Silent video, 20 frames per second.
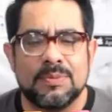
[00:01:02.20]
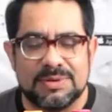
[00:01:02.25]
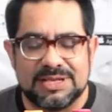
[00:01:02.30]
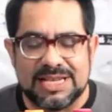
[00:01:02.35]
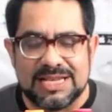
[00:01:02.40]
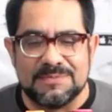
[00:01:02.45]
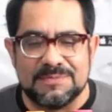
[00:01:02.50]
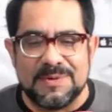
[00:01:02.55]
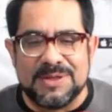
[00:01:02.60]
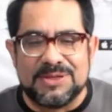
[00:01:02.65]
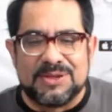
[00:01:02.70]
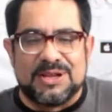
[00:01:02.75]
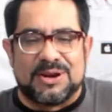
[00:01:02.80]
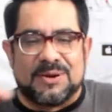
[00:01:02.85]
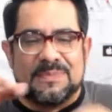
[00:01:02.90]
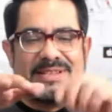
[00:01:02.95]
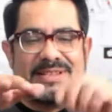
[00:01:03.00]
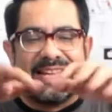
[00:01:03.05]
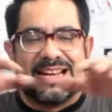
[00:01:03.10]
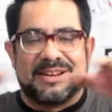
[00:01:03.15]
Pues es el momento de
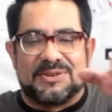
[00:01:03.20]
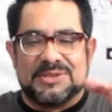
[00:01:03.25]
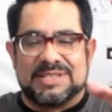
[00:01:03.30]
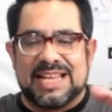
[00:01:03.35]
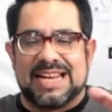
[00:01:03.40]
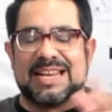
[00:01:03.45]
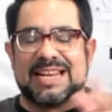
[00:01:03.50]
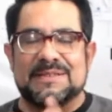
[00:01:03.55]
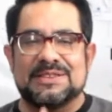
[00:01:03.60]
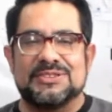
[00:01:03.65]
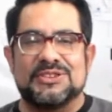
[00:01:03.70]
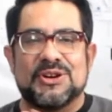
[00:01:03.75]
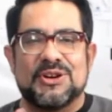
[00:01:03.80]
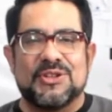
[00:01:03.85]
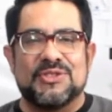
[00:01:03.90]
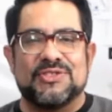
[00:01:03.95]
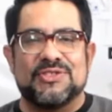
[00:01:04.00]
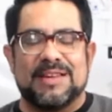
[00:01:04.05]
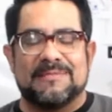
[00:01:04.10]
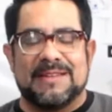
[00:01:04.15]
comenzar con esta
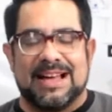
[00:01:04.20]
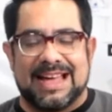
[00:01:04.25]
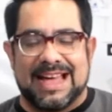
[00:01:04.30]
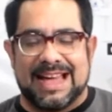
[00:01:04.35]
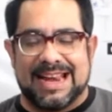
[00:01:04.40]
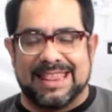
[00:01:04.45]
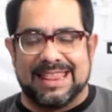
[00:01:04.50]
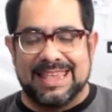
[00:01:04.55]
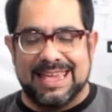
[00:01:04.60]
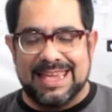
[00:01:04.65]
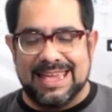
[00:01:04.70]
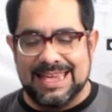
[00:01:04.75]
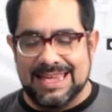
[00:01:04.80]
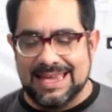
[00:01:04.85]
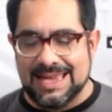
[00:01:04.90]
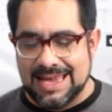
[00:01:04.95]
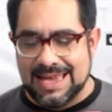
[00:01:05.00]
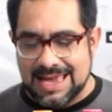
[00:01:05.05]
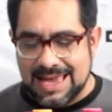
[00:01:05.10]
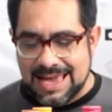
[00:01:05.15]
revisión de Bacardi.
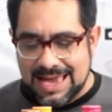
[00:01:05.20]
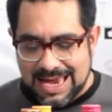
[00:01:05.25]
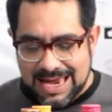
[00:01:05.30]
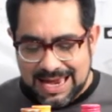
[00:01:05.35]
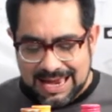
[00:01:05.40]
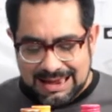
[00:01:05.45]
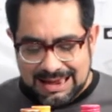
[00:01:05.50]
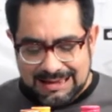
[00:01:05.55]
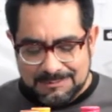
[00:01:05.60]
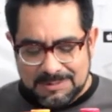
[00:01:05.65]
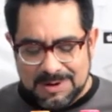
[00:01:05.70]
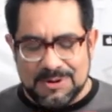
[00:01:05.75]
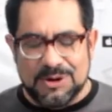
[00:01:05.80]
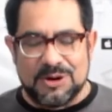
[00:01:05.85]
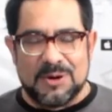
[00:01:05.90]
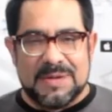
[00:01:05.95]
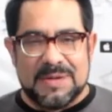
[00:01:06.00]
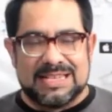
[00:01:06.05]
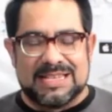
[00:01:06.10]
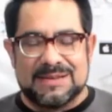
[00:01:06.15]
Primero
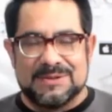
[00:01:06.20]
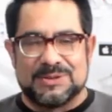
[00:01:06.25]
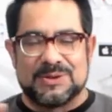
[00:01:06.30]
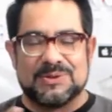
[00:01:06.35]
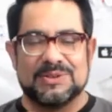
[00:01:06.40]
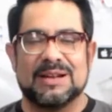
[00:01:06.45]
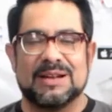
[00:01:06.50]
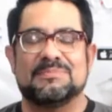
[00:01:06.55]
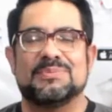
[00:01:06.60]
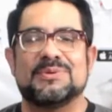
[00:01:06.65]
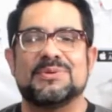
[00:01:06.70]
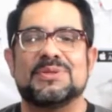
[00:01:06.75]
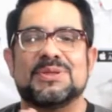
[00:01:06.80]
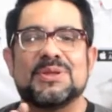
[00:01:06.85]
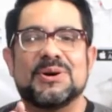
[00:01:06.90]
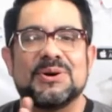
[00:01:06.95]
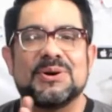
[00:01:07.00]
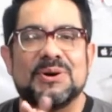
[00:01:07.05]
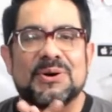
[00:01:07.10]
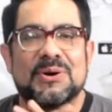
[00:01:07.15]
comencemos con el
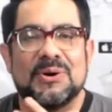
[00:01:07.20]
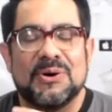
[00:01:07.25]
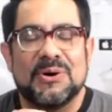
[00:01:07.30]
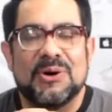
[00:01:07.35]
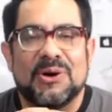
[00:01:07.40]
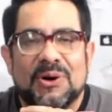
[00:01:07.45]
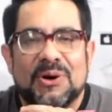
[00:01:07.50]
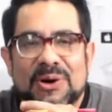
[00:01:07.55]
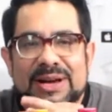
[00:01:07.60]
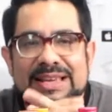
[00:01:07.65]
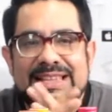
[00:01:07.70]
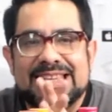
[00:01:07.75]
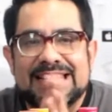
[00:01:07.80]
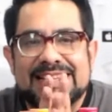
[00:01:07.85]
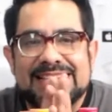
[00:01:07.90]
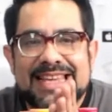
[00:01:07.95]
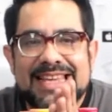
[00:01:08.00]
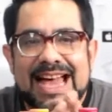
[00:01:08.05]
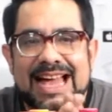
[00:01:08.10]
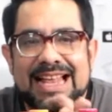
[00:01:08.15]
punto
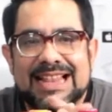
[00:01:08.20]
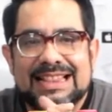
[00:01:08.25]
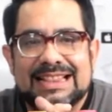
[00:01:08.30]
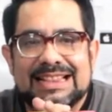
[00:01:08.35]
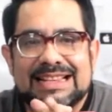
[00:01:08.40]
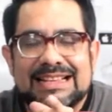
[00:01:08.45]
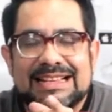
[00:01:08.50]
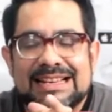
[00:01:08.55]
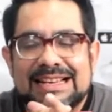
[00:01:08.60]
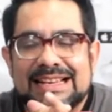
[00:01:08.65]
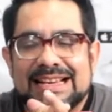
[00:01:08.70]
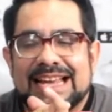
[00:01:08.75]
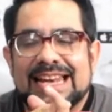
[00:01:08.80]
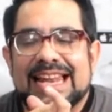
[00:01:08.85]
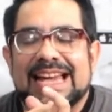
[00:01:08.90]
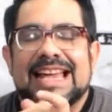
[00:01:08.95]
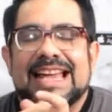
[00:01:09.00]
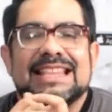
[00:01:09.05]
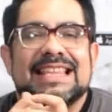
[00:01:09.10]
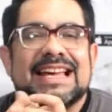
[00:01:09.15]
inicial.
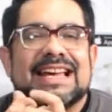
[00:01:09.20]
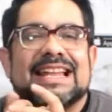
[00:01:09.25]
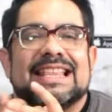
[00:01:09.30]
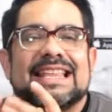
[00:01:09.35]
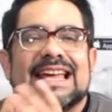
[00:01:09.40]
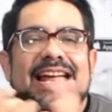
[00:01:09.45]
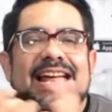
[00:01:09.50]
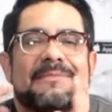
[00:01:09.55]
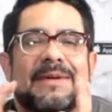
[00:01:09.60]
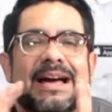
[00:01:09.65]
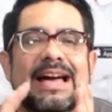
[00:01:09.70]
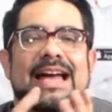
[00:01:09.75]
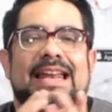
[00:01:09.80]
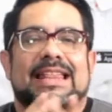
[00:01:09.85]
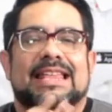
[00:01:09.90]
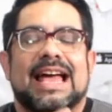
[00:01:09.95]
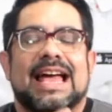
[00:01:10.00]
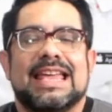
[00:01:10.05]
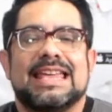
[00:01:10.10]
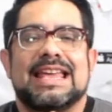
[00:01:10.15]
La gente critica el
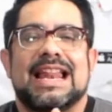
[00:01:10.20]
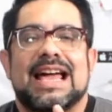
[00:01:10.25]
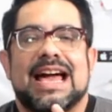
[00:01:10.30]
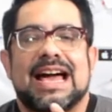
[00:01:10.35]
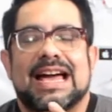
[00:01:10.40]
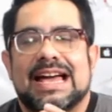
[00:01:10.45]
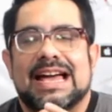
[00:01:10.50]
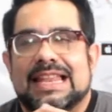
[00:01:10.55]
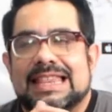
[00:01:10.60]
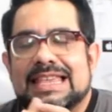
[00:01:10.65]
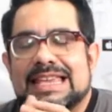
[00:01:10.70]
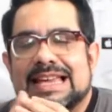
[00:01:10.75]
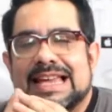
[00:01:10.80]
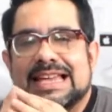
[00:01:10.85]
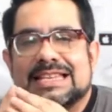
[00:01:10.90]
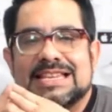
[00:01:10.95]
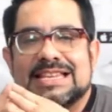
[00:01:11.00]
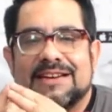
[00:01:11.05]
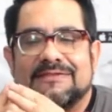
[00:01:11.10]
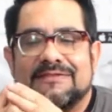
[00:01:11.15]
Bacardi. Ay, el Cacardí,
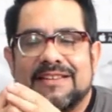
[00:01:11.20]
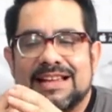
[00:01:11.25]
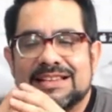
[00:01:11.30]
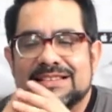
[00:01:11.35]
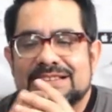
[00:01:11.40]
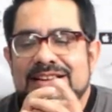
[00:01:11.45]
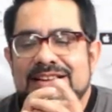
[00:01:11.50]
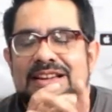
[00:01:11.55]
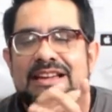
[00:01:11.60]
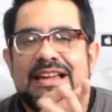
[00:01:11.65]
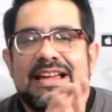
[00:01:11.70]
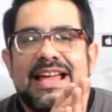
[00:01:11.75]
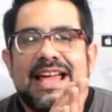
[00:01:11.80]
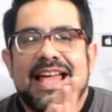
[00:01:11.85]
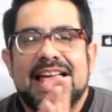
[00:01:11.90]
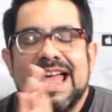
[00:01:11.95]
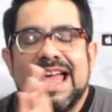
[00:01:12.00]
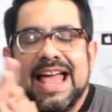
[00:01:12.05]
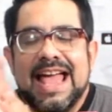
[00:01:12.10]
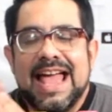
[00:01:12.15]
qué chafa es.
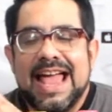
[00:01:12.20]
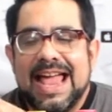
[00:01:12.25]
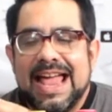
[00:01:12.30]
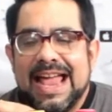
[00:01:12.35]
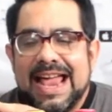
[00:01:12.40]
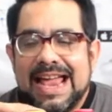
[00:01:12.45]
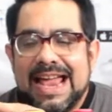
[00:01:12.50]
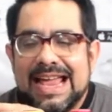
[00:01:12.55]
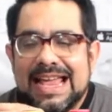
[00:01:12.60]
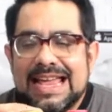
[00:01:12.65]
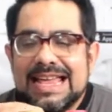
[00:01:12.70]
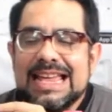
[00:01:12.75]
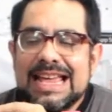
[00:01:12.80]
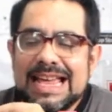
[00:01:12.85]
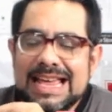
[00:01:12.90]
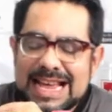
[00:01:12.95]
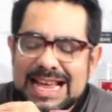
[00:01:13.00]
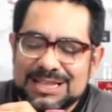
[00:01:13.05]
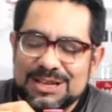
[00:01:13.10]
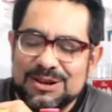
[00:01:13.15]

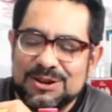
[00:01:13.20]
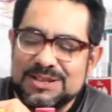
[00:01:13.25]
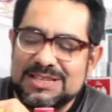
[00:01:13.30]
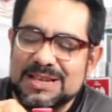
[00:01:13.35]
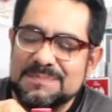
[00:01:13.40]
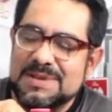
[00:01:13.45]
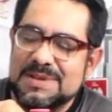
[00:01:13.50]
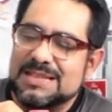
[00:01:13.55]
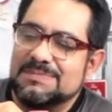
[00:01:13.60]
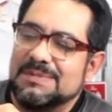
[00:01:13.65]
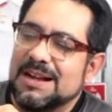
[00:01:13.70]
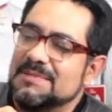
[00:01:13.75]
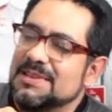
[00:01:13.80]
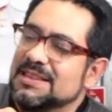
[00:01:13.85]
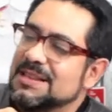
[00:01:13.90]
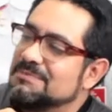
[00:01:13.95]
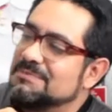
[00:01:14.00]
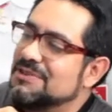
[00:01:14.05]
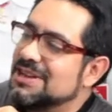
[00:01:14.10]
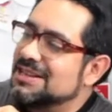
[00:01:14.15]
Y eso lo dicen
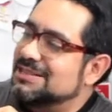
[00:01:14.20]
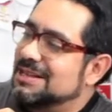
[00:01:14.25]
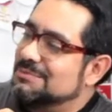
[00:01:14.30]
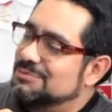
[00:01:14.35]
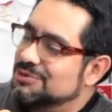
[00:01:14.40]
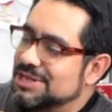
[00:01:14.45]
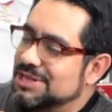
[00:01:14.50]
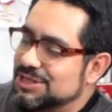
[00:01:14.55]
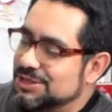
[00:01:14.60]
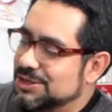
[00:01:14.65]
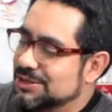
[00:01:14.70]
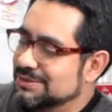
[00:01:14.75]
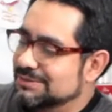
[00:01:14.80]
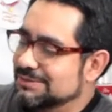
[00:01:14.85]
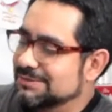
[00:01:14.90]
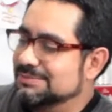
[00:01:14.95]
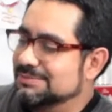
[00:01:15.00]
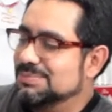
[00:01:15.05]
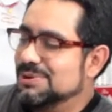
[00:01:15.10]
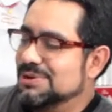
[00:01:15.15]
principalmente por este muchachón,
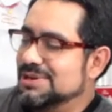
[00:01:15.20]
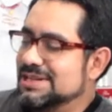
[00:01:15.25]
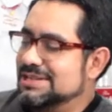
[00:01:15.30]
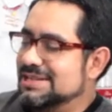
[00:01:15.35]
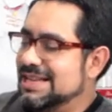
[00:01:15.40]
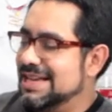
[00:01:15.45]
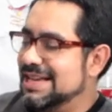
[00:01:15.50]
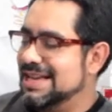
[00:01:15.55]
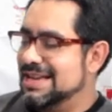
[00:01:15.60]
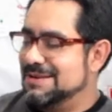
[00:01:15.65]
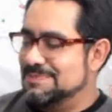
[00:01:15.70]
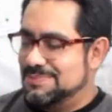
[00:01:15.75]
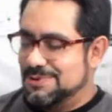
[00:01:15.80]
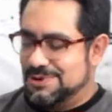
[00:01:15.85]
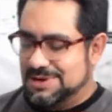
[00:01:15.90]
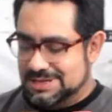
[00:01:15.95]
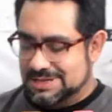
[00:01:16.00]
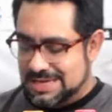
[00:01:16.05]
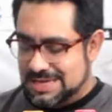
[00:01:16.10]
por este, por